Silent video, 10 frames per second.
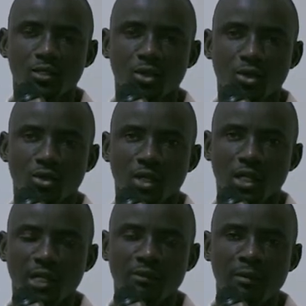Donc
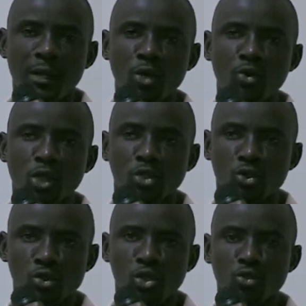il ne va pas écouter
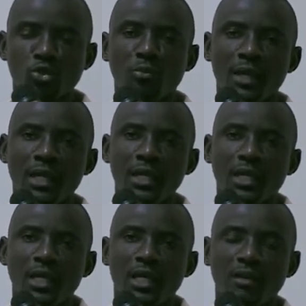son séjour, mais
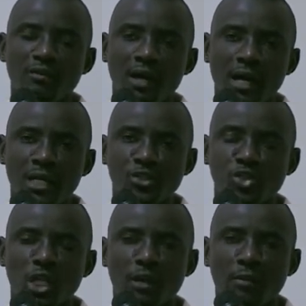il va aller
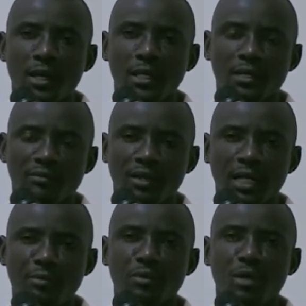sur Camer faire
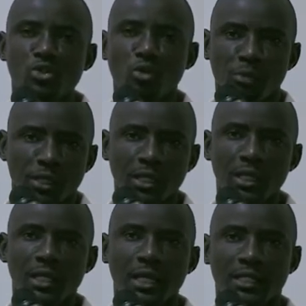rapidement son meeting
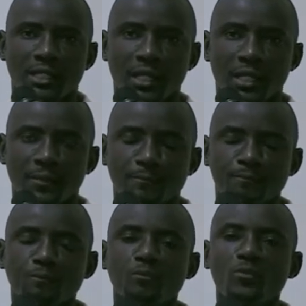et rentrer.
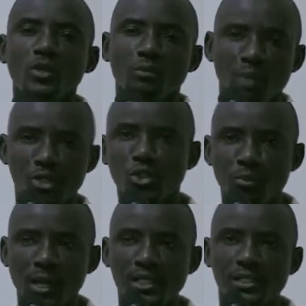Mais sur
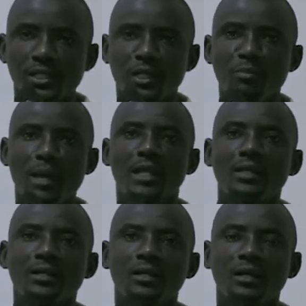place, il
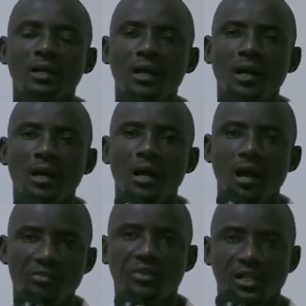parle
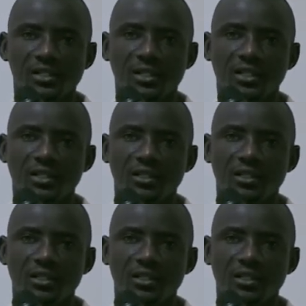en français.